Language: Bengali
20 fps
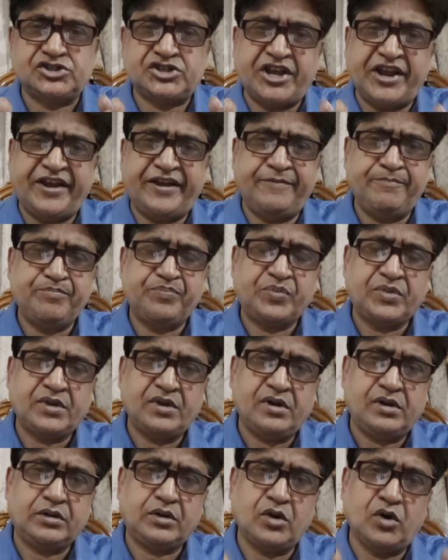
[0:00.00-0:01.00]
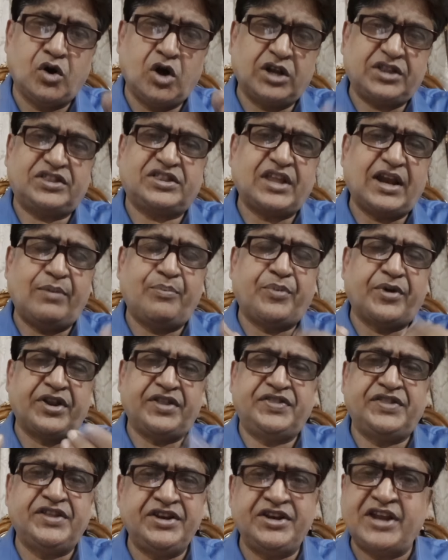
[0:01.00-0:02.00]
সে হরতাল
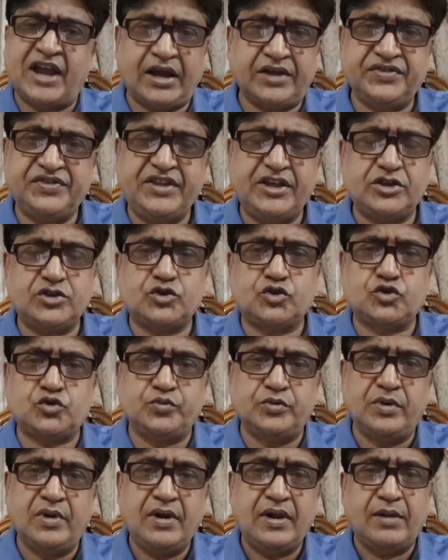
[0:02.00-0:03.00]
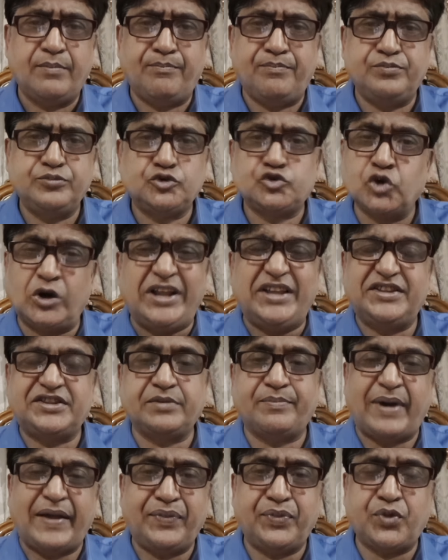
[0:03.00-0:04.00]
পরের দিন ডাক চলে
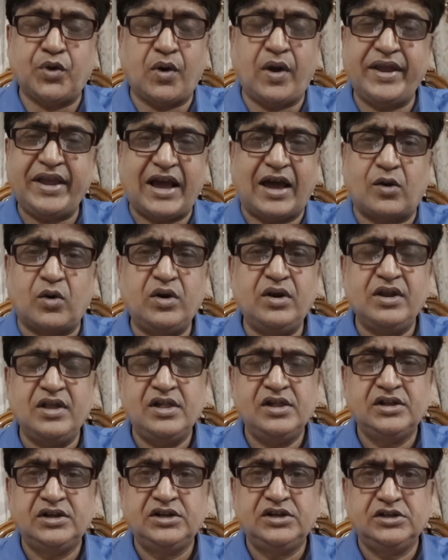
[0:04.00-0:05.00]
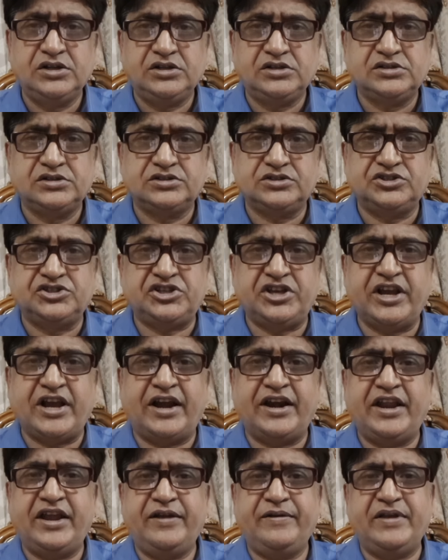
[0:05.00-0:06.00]
যেতে বাধ্য হয় কারণ
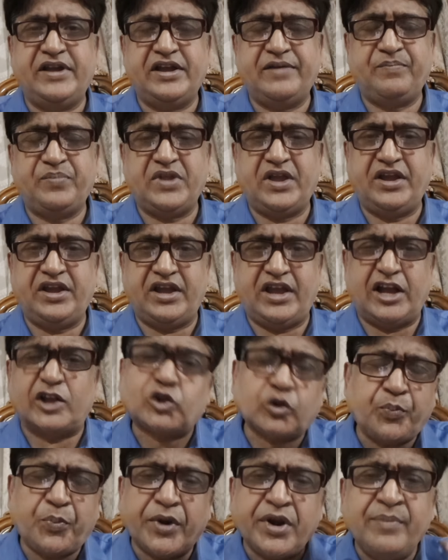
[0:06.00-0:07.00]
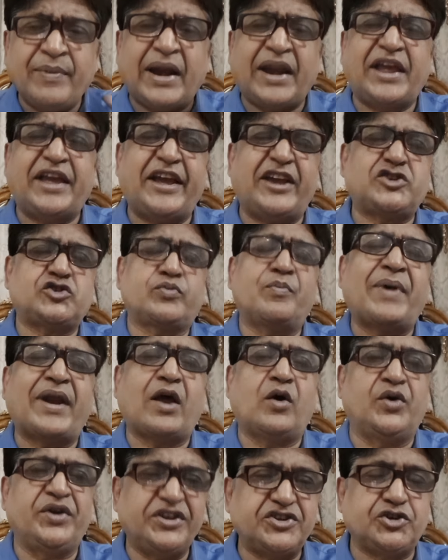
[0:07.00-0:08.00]
সেখানে এত পরিমাণ গ্যাস
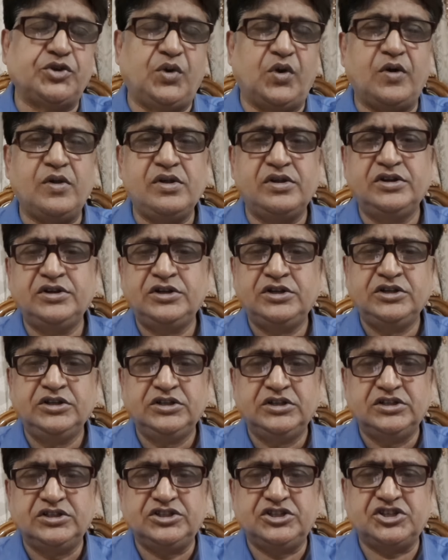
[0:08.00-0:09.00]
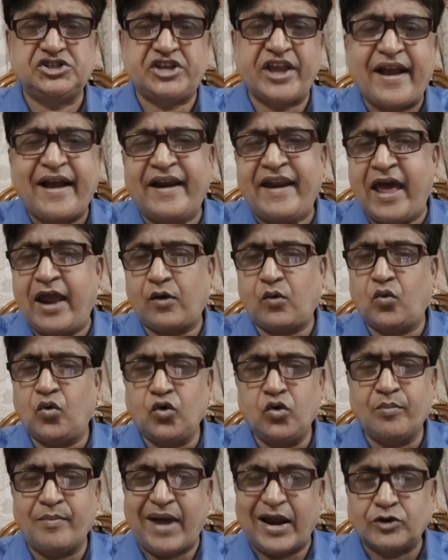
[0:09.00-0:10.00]
মারা হয়েছিল যে সেখানে আর
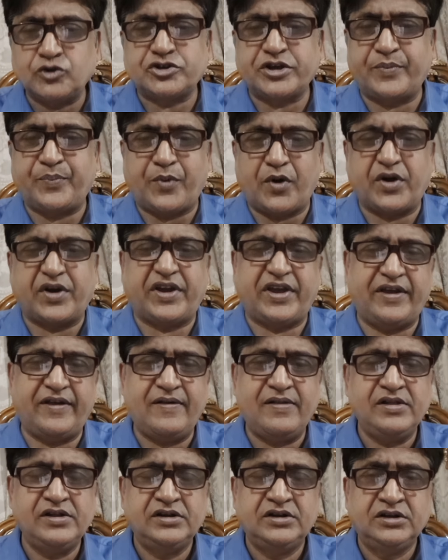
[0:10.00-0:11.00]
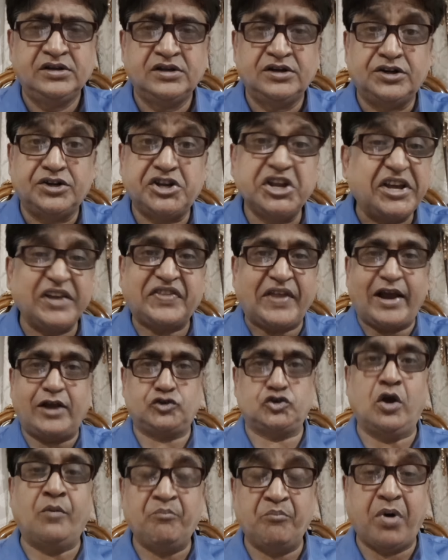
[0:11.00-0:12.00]
কোনো মানুষের পক্ষে টিকে থাকা
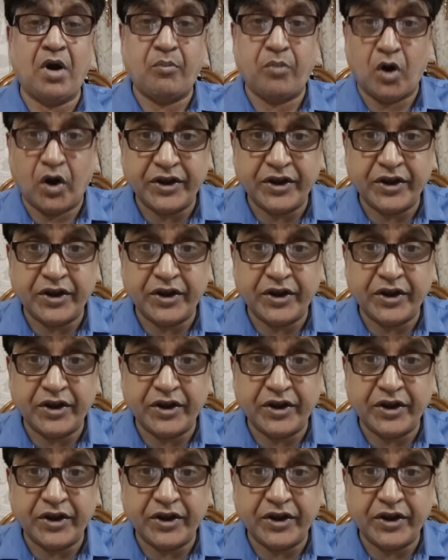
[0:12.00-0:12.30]
সম্ভব